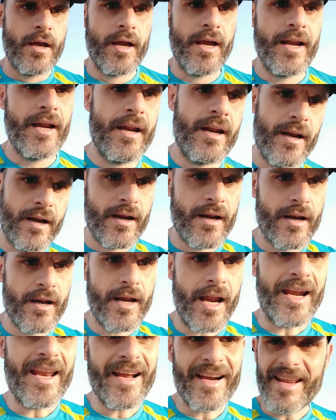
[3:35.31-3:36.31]

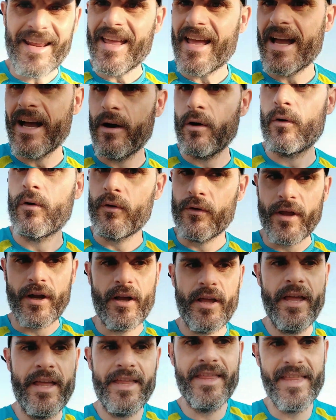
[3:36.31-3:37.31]
la alegría o de,
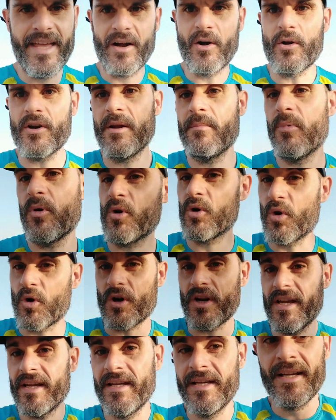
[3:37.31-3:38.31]
correr por
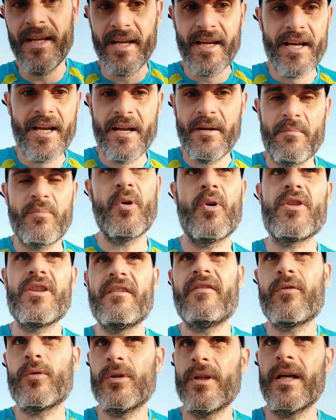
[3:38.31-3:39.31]
correr, por
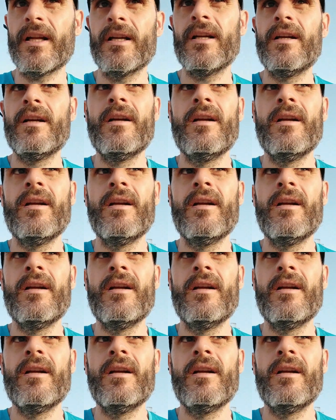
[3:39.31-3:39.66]
disfrutar.